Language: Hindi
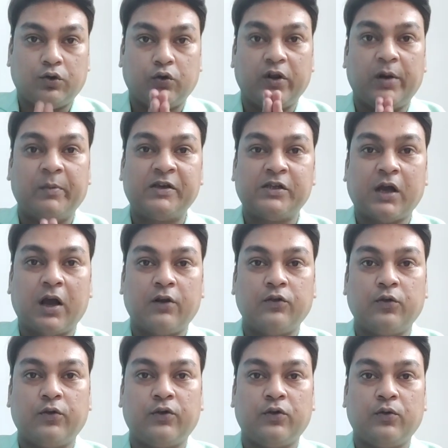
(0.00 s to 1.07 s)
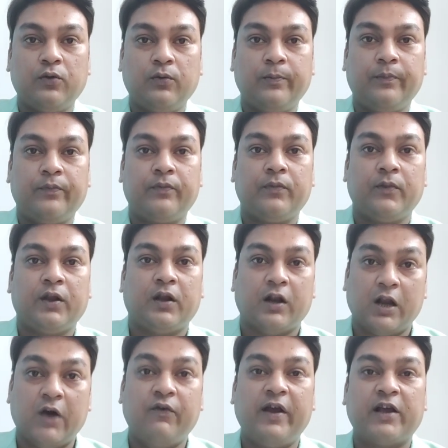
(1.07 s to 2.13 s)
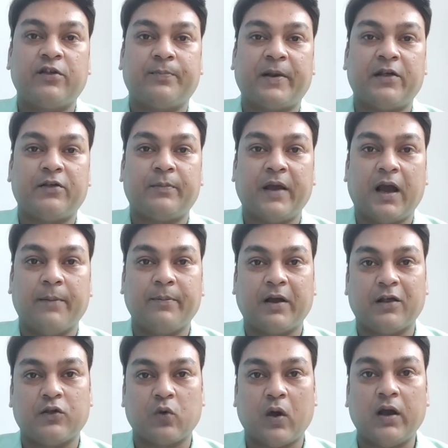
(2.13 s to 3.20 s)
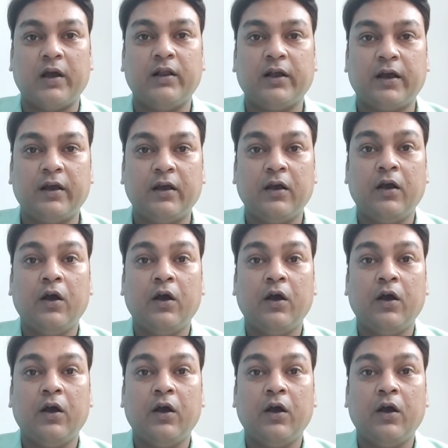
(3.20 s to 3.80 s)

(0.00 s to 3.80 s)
तो नमस्कार दोस्तों लव एक्सप्रेस में आपका स्वागत है